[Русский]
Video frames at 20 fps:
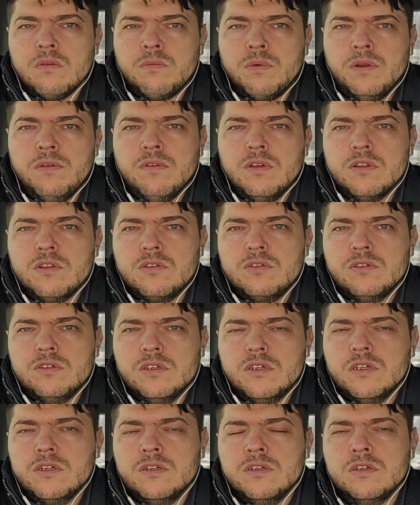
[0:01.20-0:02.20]
Привет,
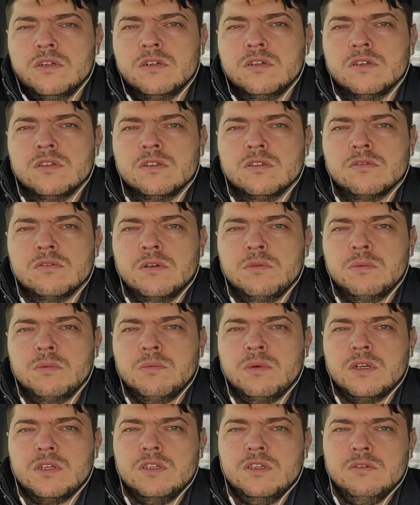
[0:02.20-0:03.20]
друзья! С вами
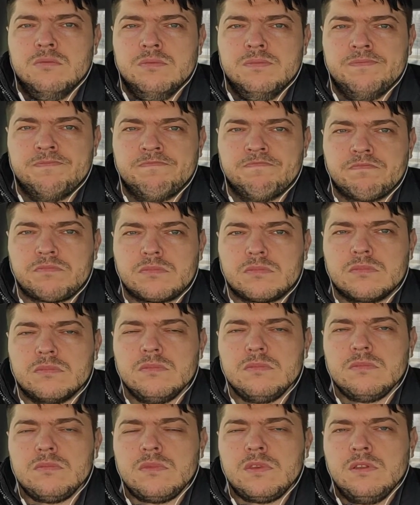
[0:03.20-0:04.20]
Максим.
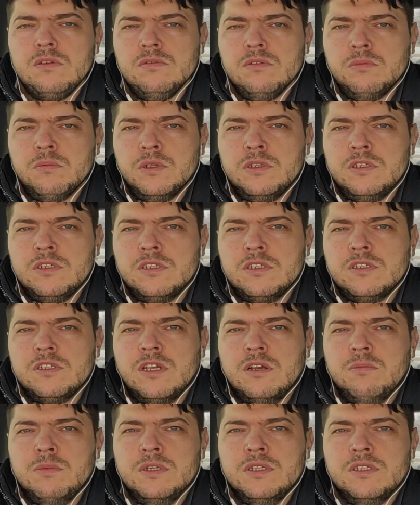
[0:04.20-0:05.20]
Вы смотрите
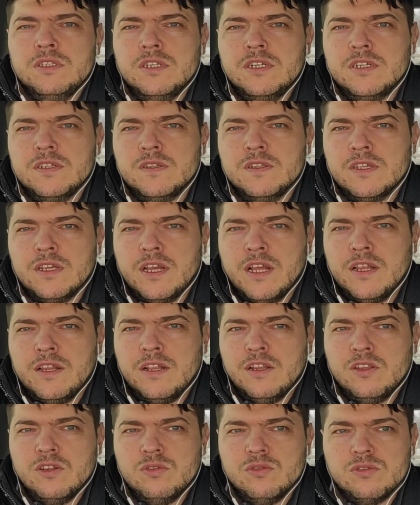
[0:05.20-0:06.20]
самый интересный
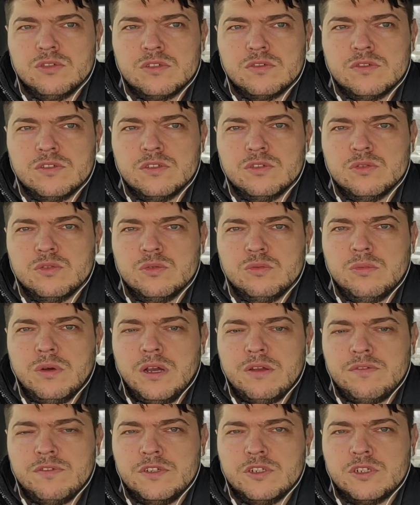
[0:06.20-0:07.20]
канал русского
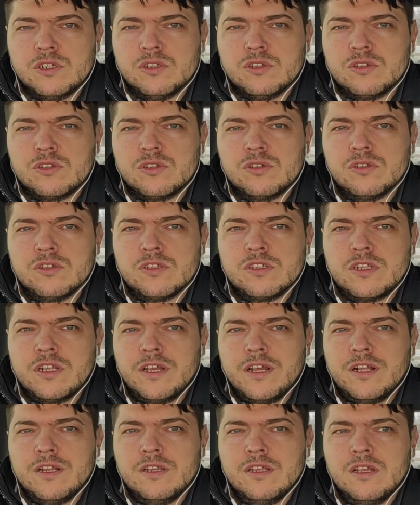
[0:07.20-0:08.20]
ютуба Official Johnny
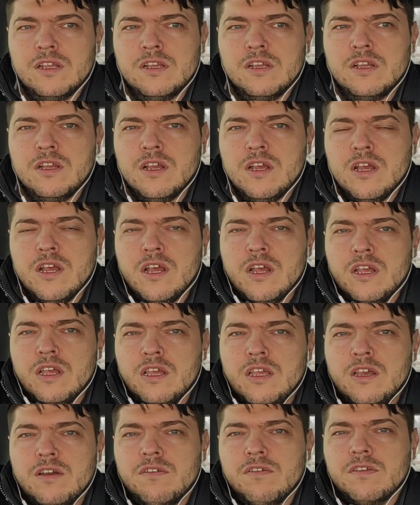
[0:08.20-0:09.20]
Style.
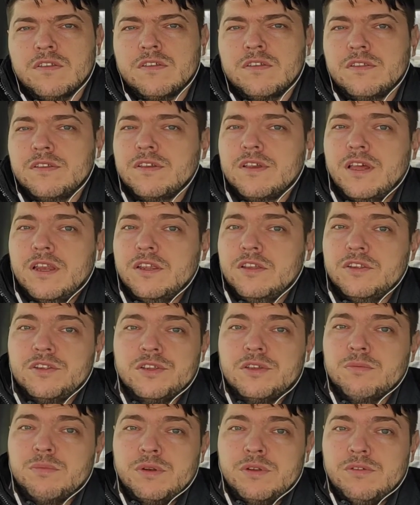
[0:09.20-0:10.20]
я вас
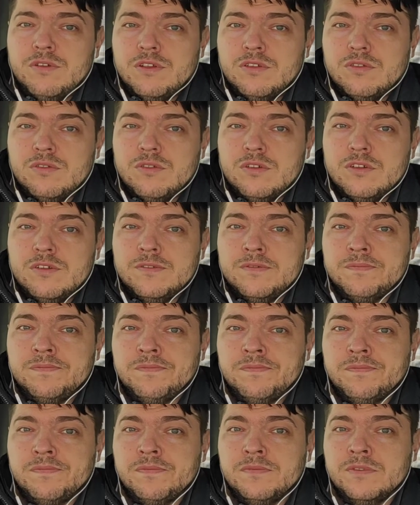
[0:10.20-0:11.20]
категорически приветствую
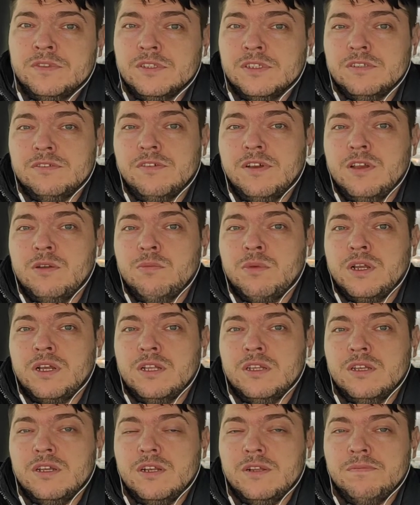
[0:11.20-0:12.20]
на своем
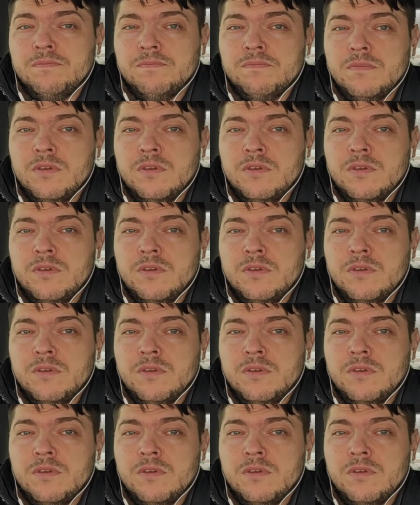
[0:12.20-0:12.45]
канале.